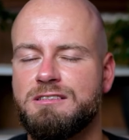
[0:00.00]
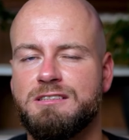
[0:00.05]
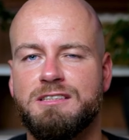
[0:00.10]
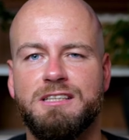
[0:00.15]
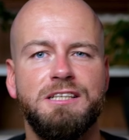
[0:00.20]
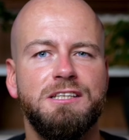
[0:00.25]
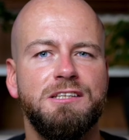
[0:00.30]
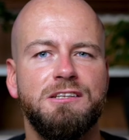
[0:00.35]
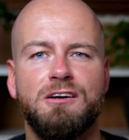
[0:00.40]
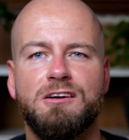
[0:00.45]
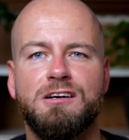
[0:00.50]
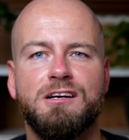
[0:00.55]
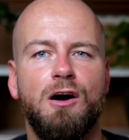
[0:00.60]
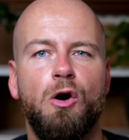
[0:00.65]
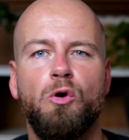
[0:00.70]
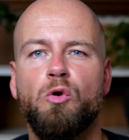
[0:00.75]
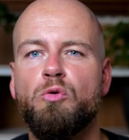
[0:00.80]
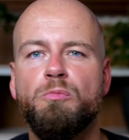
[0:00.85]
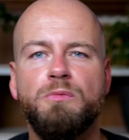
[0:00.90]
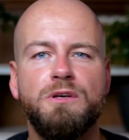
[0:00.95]

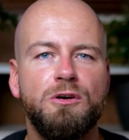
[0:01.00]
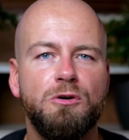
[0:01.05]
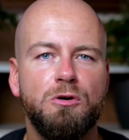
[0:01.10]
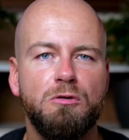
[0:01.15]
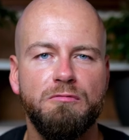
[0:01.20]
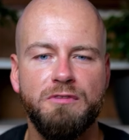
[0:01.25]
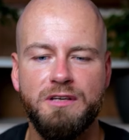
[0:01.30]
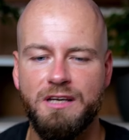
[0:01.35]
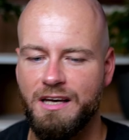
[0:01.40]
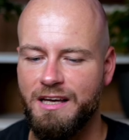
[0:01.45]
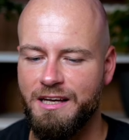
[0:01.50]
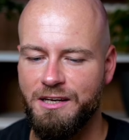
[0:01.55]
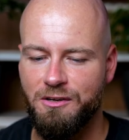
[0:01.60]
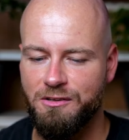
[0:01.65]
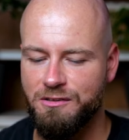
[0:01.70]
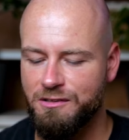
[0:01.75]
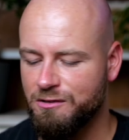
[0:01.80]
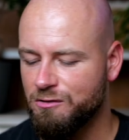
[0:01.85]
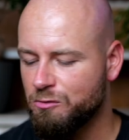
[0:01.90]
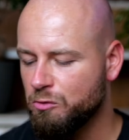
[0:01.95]
Kinder-Kaugummi irgendwie
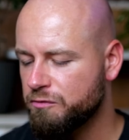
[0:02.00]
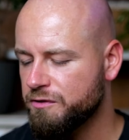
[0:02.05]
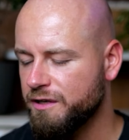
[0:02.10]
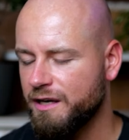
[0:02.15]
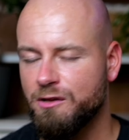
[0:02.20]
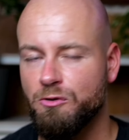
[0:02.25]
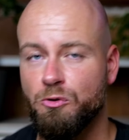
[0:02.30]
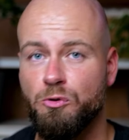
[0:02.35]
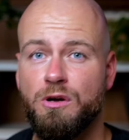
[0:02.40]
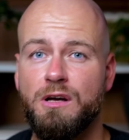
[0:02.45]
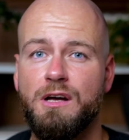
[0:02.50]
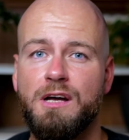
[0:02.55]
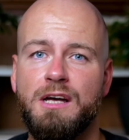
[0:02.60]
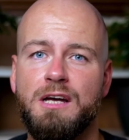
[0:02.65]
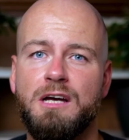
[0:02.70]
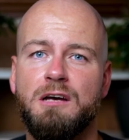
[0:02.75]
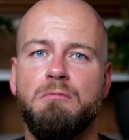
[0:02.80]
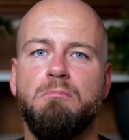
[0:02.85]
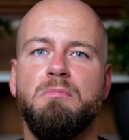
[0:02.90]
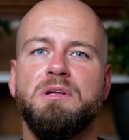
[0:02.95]
erinnernden Dufteindruck
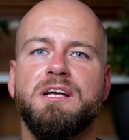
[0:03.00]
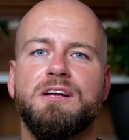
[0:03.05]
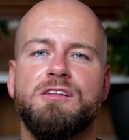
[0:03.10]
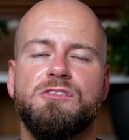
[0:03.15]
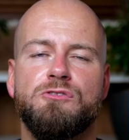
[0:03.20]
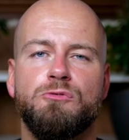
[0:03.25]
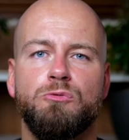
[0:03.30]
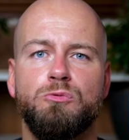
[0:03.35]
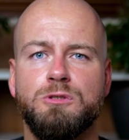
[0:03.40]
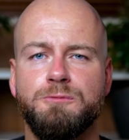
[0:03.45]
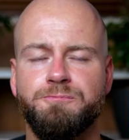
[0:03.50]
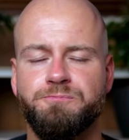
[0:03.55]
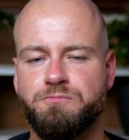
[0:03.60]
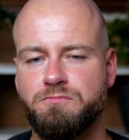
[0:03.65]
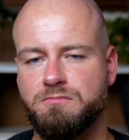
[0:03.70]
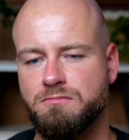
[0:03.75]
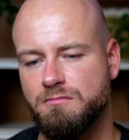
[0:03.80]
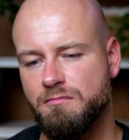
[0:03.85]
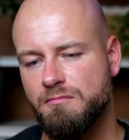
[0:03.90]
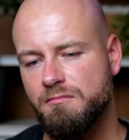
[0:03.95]
mit dazu.
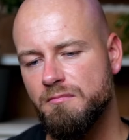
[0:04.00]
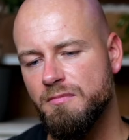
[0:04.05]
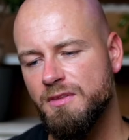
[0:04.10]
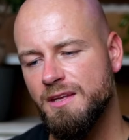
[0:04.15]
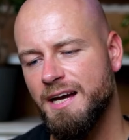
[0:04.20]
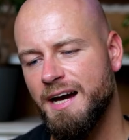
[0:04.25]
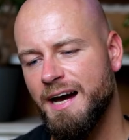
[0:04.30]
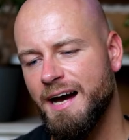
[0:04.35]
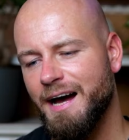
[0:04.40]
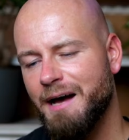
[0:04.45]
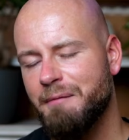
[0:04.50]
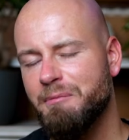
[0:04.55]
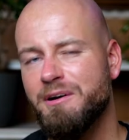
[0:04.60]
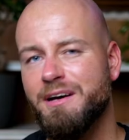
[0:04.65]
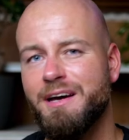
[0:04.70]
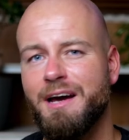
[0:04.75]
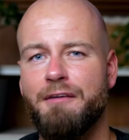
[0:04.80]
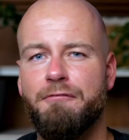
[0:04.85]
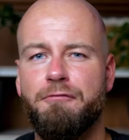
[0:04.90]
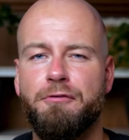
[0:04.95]

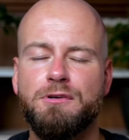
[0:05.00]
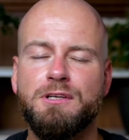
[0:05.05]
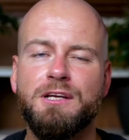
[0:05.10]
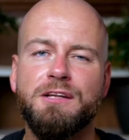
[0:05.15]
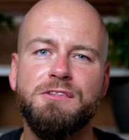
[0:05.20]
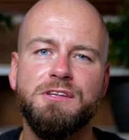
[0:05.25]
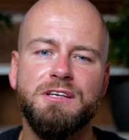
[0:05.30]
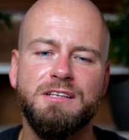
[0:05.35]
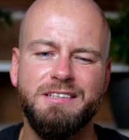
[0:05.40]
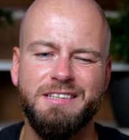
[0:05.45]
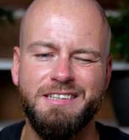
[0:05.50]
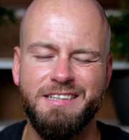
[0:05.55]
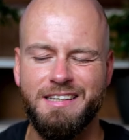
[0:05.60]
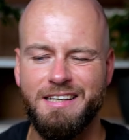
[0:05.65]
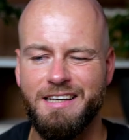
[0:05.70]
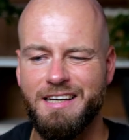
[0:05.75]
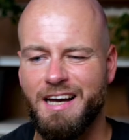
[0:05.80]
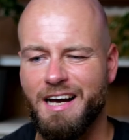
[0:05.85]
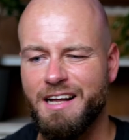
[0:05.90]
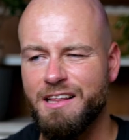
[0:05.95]
Aber er verliert sich nicht
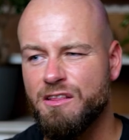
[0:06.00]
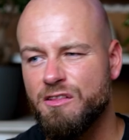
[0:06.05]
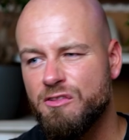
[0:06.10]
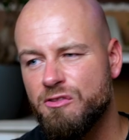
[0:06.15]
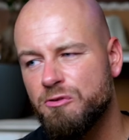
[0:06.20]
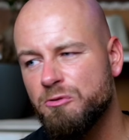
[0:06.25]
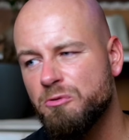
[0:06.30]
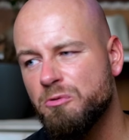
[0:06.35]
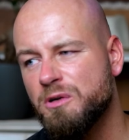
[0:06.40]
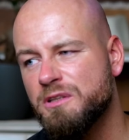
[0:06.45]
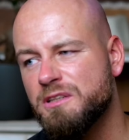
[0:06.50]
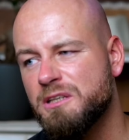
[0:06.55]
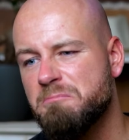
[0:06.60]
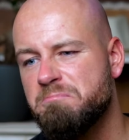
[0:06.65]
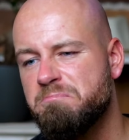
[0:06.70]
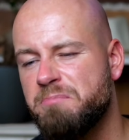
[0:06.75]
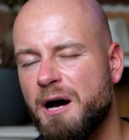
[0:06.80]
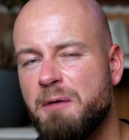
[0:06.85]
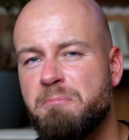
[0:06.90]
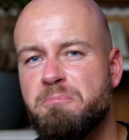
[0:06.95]
ganz so in
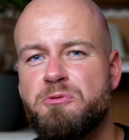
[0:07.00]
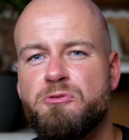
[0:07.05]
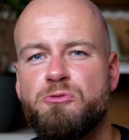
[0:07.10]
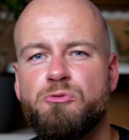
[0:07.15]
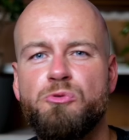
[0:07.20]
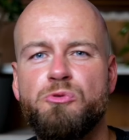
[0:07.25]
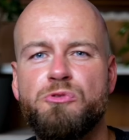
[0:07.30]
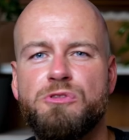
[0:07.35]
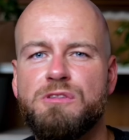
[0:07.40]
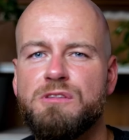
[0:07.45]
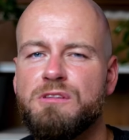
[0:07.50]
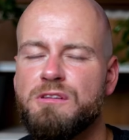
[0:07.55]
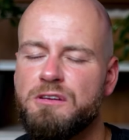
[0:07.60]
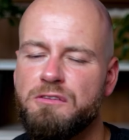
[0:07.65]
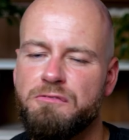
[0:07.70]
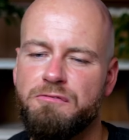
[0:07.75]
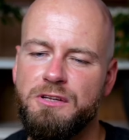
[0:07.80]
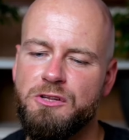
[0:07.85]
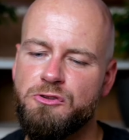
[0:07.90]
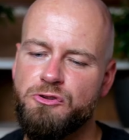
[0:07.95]
dem pappsüßen,
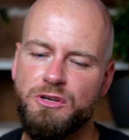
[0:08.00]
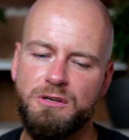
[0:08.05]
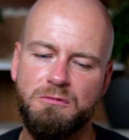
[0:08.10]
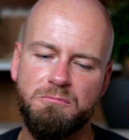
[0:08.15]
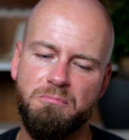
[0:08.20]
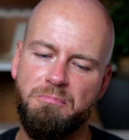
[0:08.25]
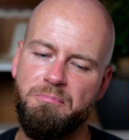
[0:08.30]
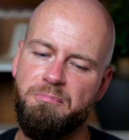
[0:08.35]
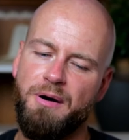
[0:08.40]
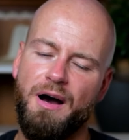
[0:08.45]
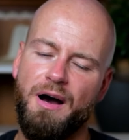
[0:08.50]
quietschigen